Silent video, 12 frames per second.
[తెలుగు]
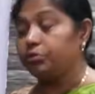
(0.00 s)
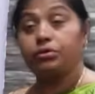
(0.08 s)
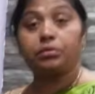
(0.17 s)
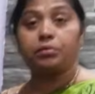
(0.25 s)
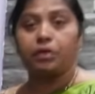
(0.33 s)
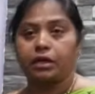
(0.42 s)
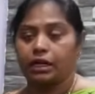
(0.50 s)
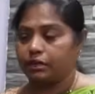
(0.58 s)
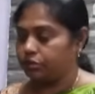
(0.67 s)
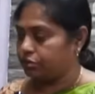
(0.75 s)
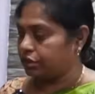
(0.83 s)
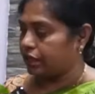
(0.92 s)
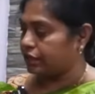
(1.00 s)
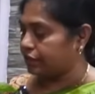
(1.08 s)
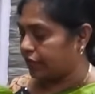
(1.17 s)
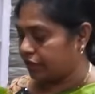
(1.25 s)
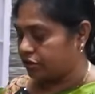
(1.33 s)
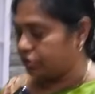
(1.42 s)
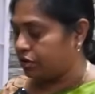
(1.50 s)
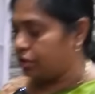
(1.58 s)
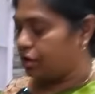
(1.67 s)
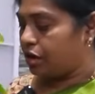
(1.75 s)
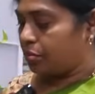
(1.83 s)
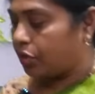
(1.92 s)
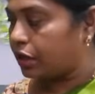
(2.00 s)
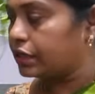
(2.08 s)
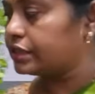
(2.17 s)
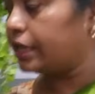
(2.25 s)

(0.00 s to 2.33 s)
ముదురు మొక్క చూసారా సైజు మొక్క